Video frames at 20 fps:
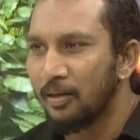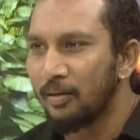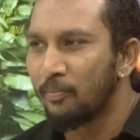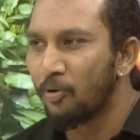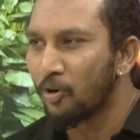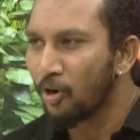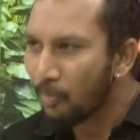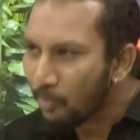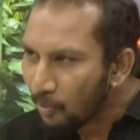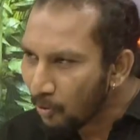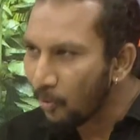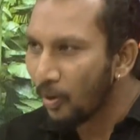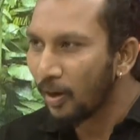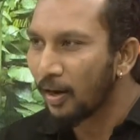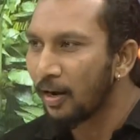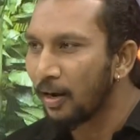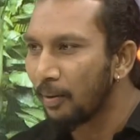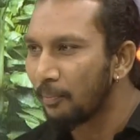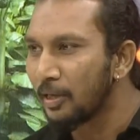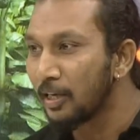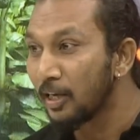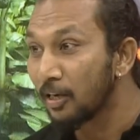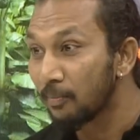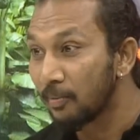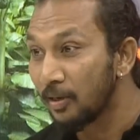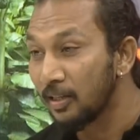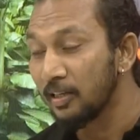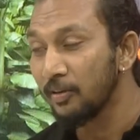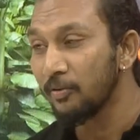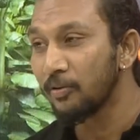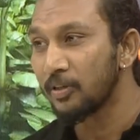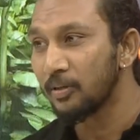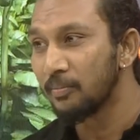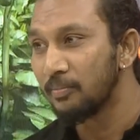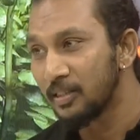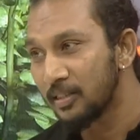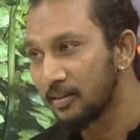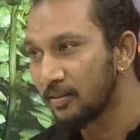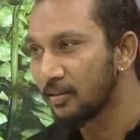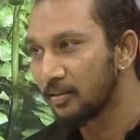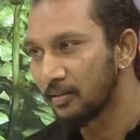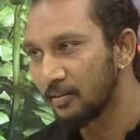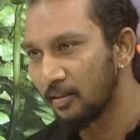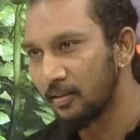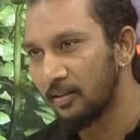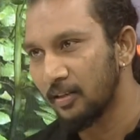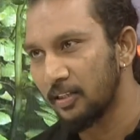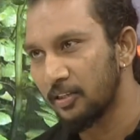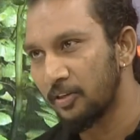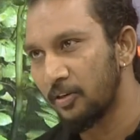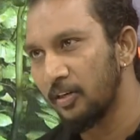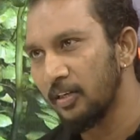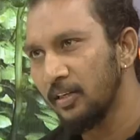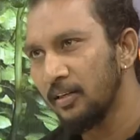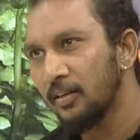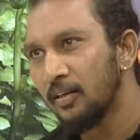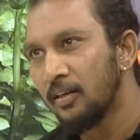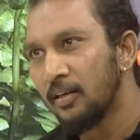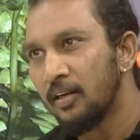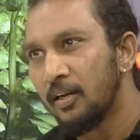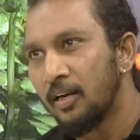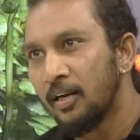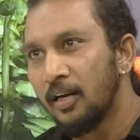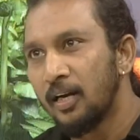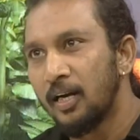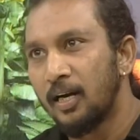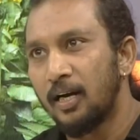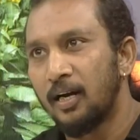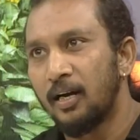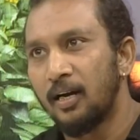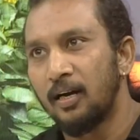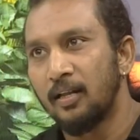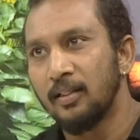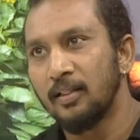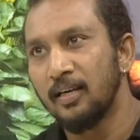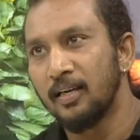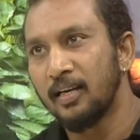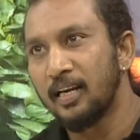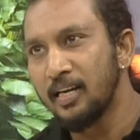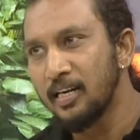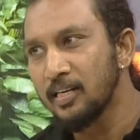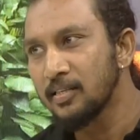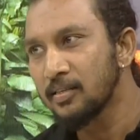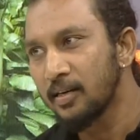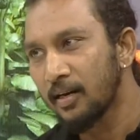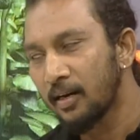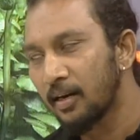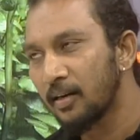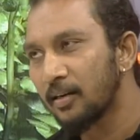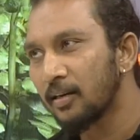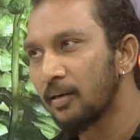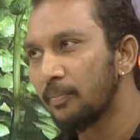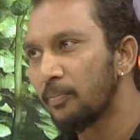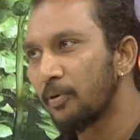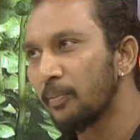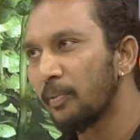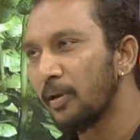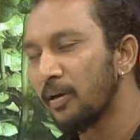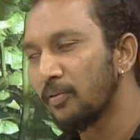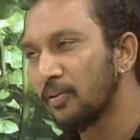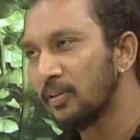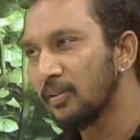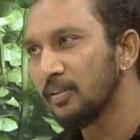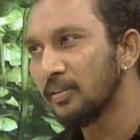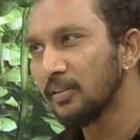மொக்க போடுவாங்க அப்படிங்கிற மாதிரி ஒரு மித்து இருந்தது ஆக்சுவலி அந்த கின்னஸ் ரெக்கார்டுக்கு அப்புறமேல் வந்து